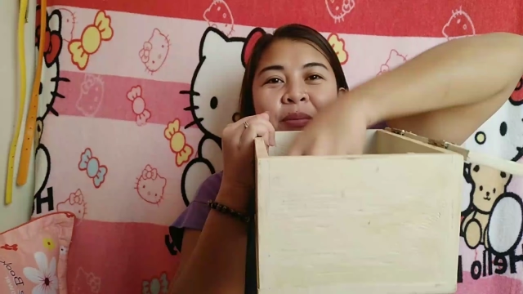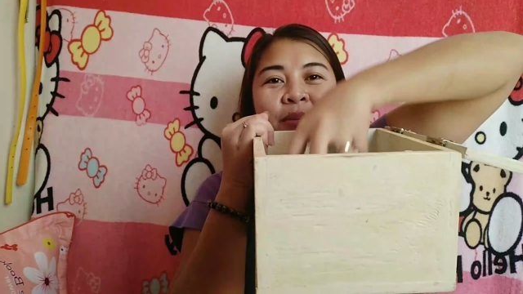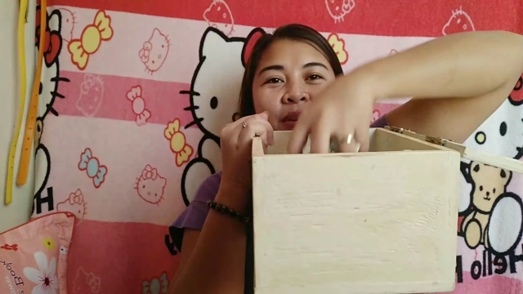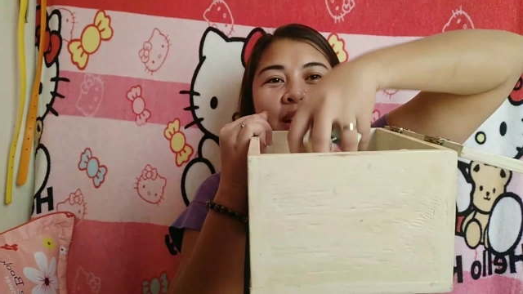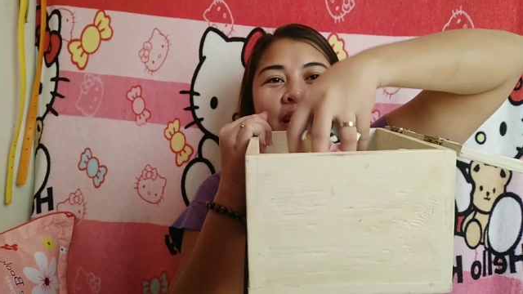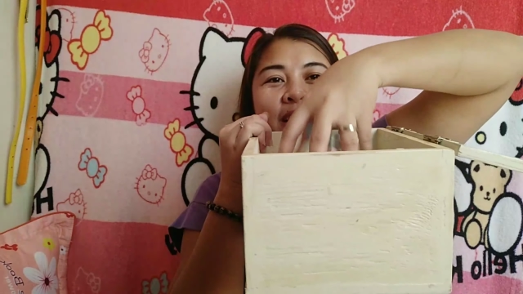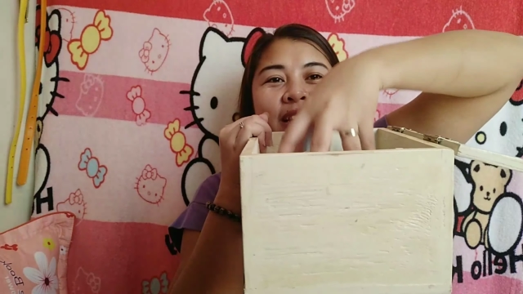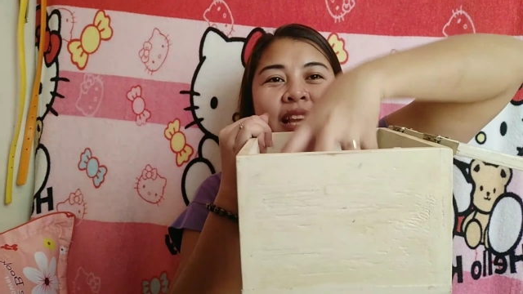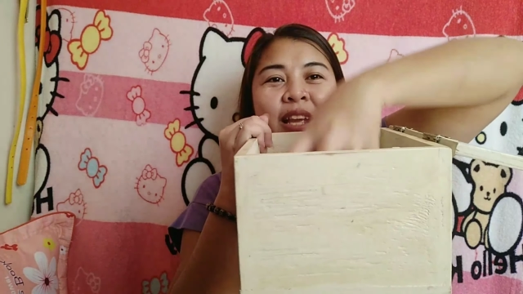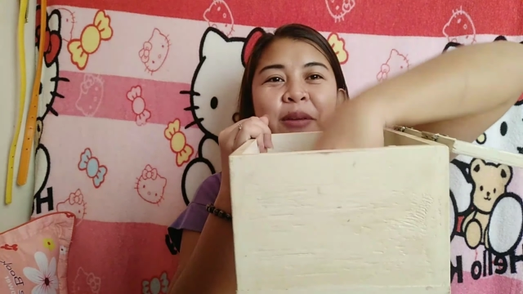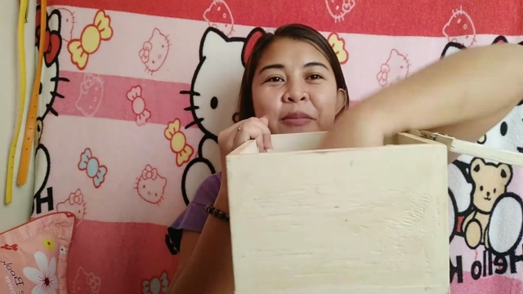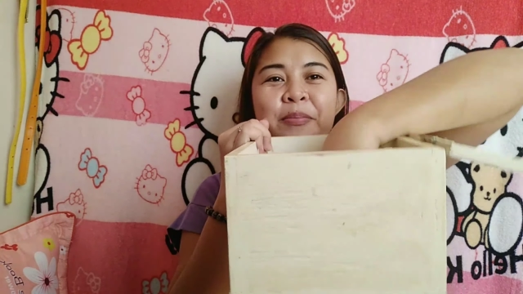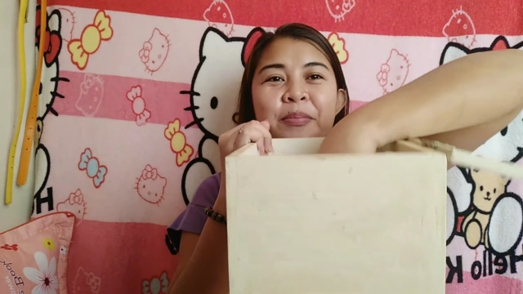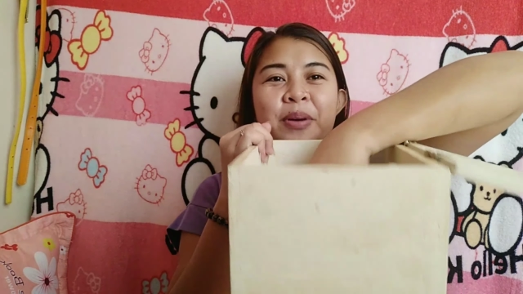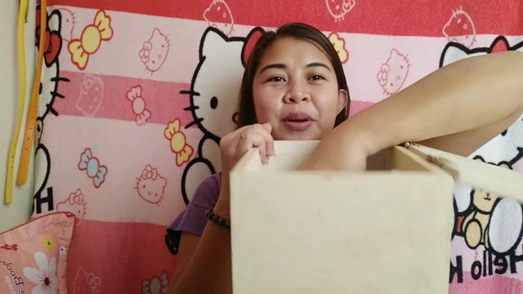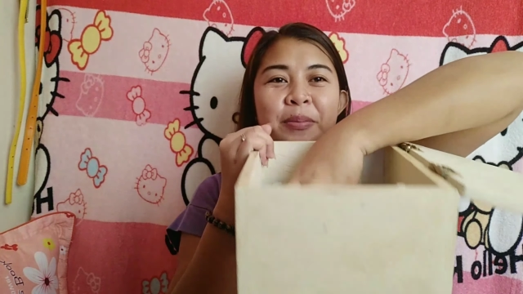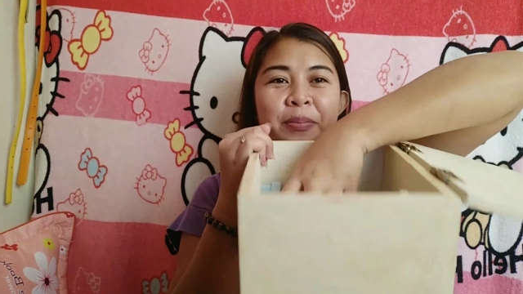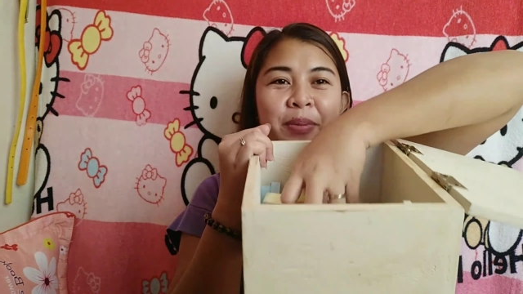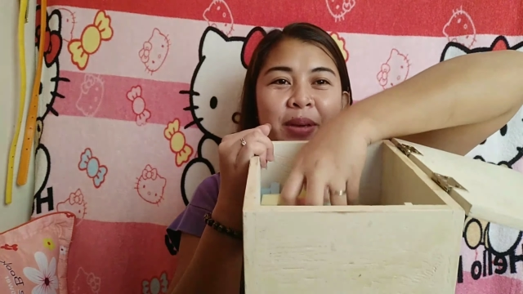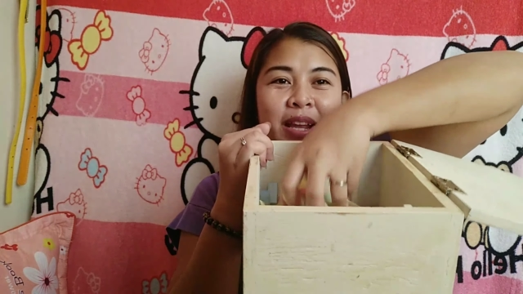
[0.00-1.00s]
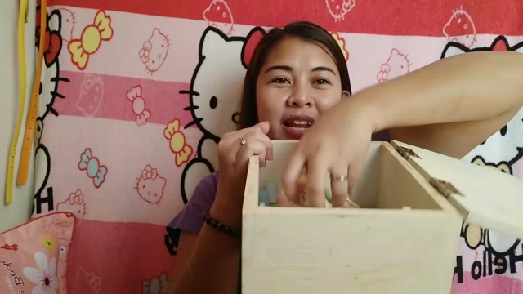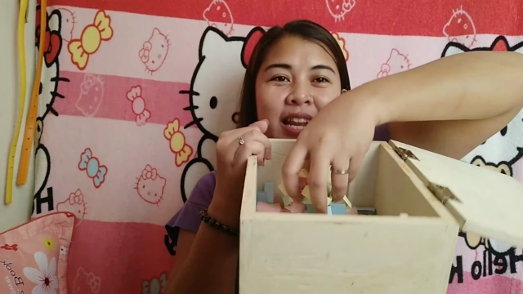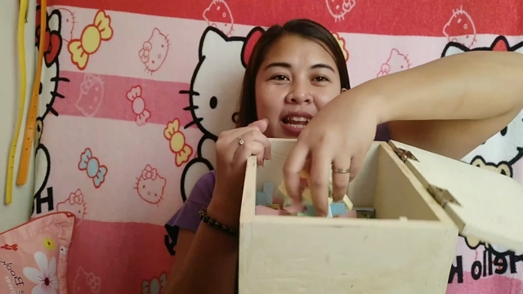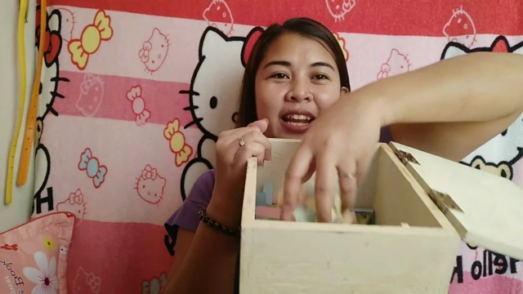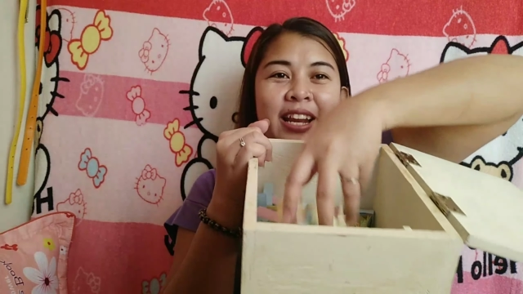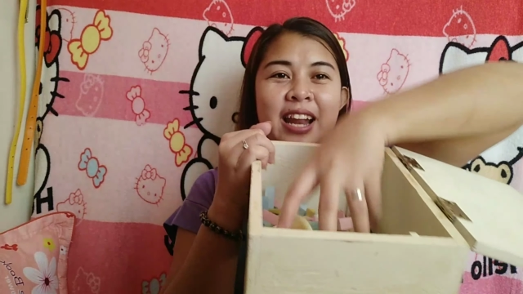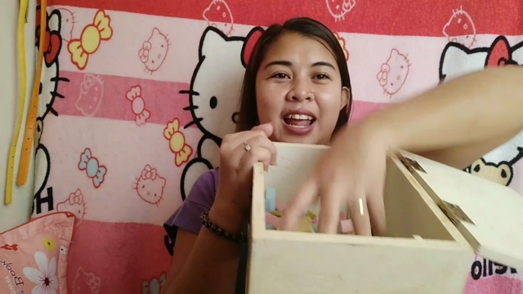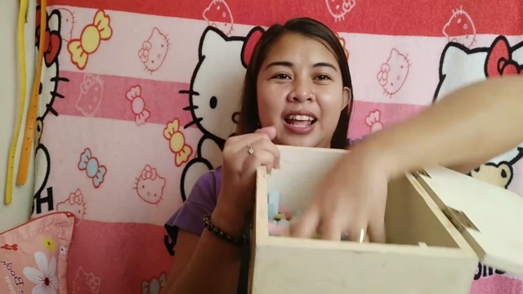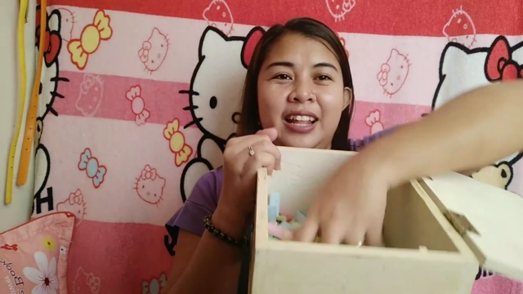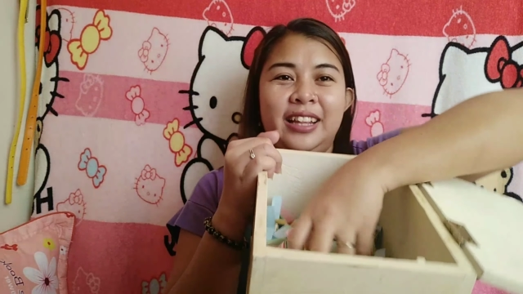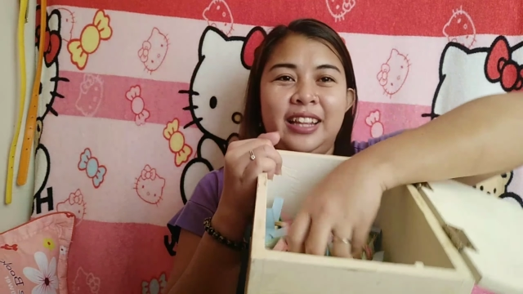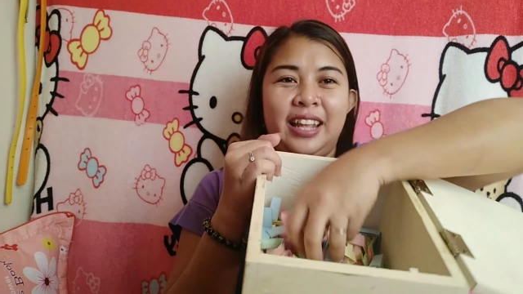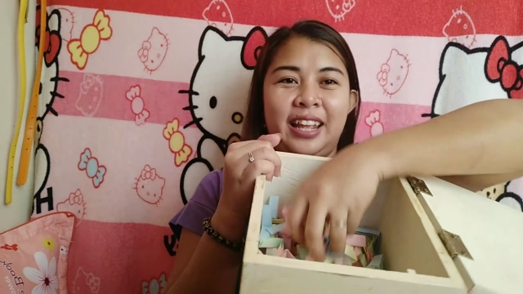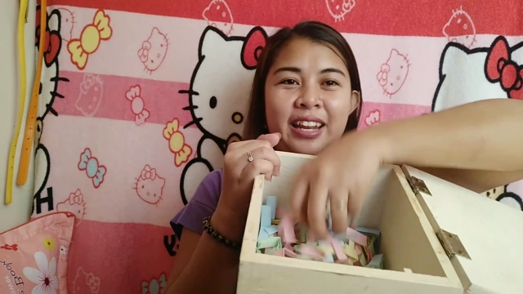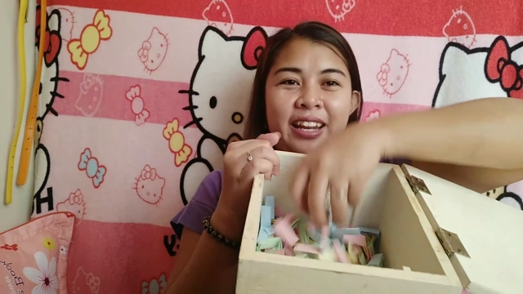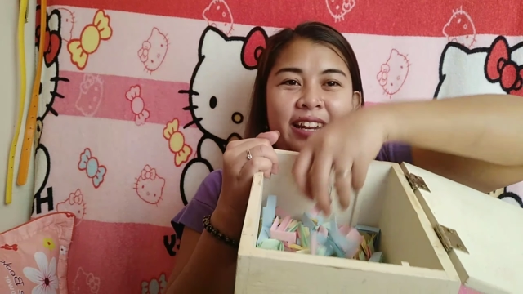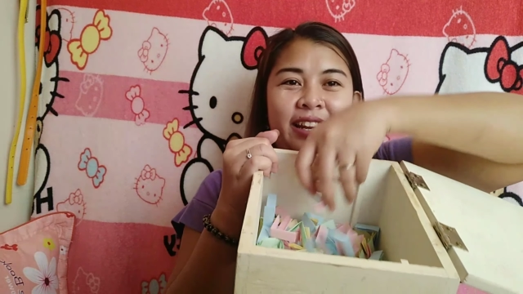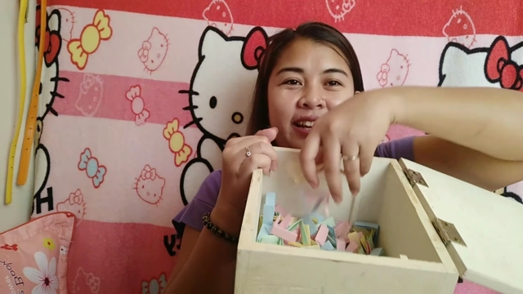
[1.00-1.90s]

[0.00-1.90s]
Maganda yung pagpili natin.